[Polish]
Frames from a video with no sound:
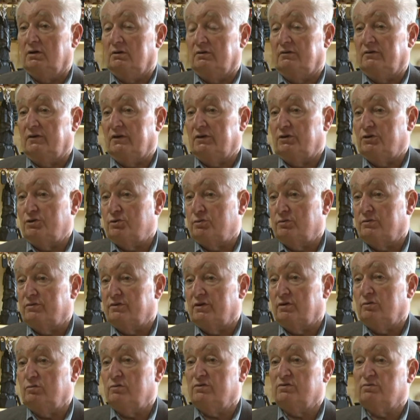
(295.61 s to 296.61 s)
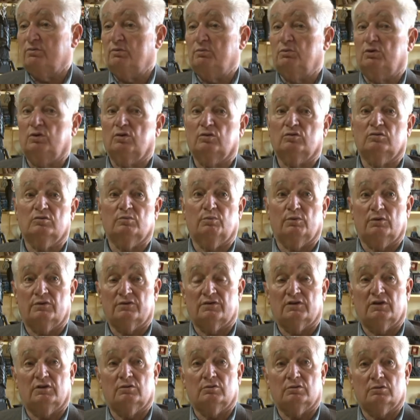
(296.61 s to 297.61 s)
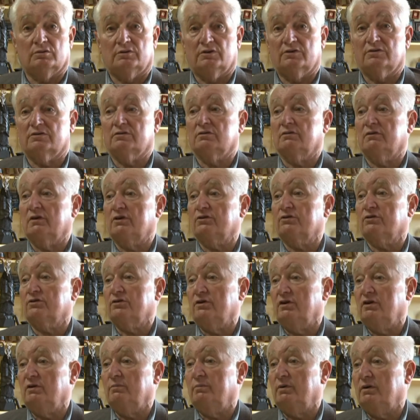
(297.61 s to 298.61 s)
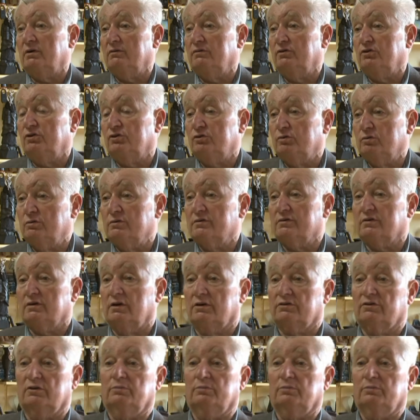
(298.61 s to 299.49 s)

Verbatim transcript: w 2008 roku powstało to Stowarzyszenie Barwy Śląska,